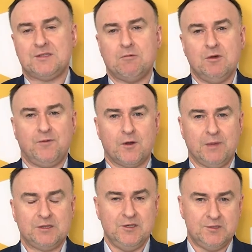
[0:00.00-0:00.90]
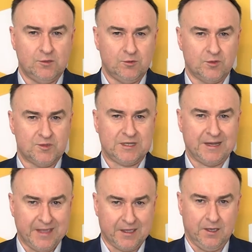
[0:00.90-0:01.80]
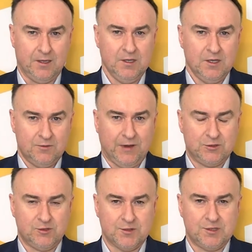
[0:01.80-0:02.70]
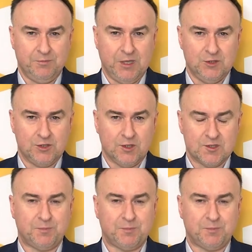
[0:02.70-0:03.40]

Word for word: stały format Instytutu Strategie 2050.